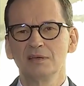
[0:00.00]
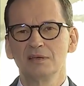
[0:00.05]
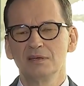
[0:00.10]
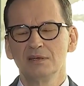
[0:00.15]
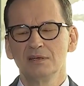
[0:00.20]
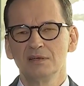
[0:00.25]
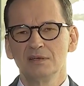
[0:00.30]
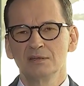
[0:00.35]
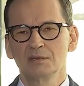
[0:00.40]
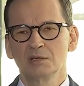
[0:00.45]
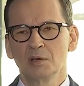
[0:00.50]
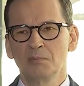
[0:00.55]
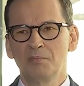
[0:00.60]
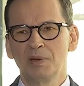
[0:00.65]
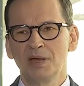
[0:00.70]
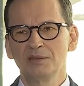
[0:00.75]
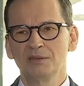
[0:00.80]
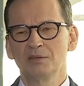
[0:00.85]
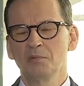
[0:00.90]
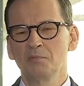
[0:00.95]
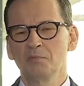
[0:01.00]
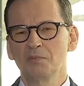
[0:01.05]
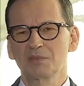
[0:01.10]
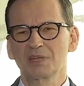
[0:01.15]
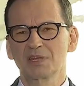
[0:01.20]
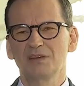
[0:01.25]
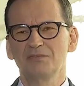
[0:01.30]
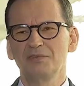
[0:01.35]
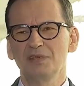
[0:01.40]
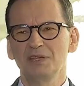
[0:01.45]
to będą
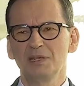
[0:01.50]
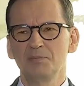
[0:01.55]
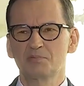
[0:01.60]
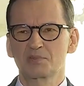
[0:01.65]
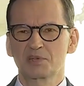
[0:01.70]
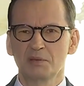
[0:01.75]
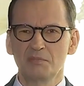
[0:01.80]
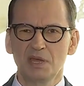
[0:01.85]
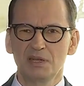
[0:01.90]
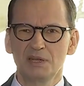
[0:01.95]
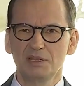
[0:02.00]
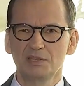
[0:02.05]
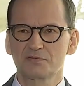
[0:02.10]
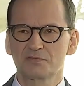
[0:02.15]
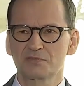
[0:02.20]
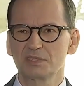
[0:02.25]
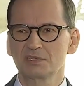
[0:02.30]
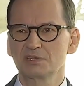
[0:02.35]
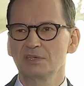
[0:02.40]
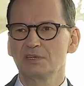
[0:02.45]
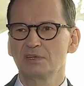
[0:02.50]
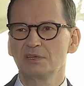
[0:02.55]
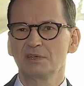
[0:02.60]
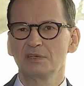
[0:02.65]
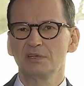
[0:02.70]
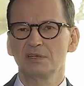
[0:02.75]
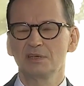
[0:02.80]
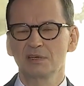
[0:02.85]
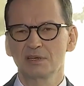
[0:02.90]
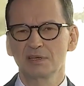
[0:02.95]
potrafili przemielić wszystkich
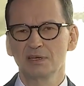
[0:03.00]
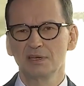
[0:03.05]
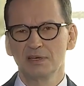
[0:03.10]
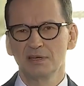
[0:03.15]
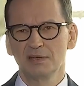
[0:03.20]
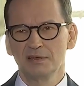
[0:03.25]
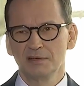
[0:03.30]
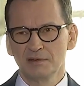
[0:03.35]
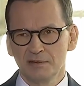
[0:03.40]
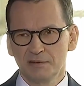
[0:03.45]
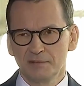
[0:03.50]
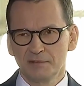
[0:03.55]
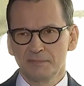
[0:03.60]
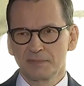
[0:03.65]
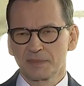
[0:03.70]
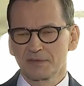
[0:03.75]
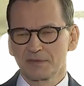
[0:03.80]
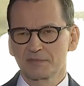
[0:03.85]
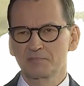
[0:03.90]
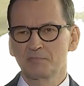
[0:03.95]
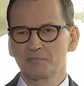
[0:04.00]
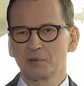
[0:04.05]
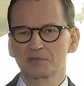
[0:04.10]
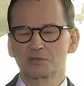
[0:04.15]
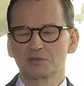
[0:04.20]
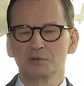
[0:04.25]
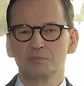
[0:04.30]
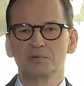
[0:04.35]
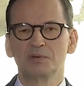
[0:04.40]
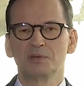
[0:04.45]
innych w
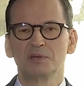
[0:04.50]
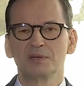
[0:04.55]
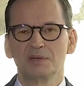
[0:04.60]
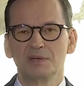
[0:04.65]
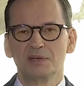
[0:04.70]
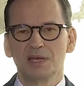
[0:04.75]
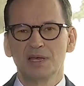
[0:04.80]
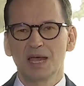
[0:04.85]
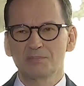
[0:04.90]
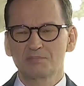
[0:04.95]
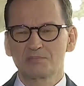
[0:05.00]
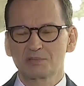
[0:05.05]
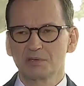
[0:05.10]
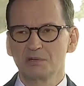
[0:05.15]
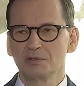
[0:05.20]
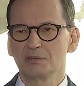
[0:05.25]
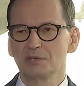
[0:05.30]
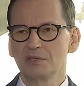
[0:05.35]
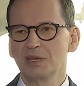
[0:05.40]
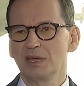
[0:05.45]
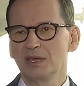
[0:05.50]
sposób absolutnie